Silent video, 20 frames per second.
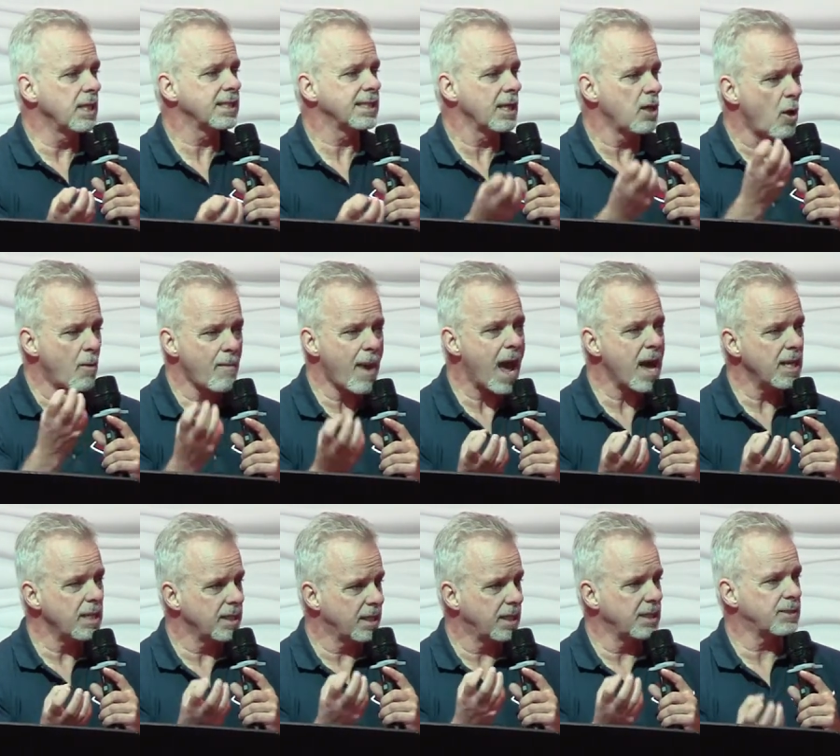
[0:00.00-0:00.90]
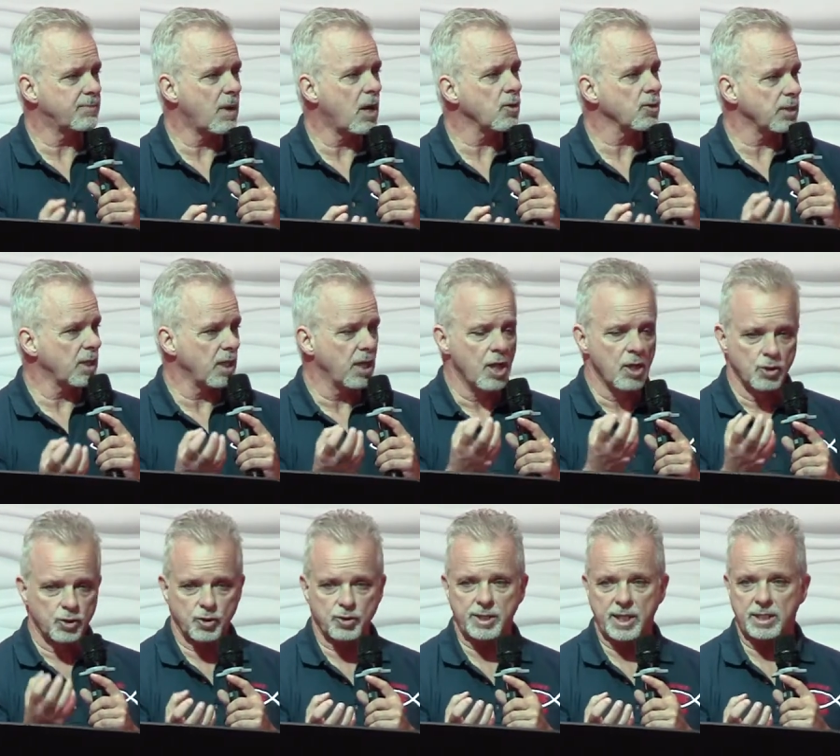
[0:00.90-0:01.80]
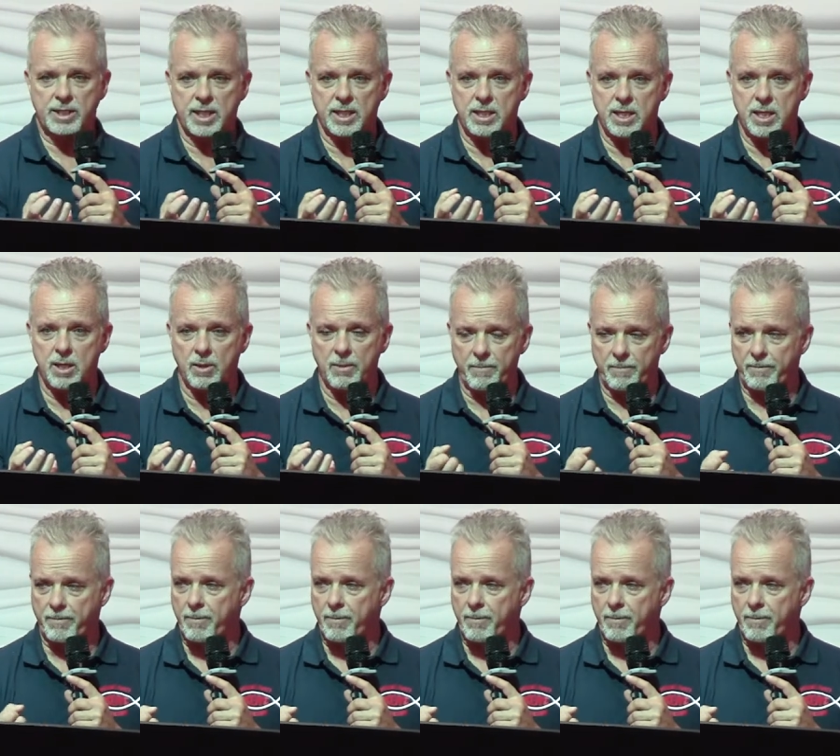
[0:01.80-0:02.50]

C'est le mal qui se passe sur cette île-là.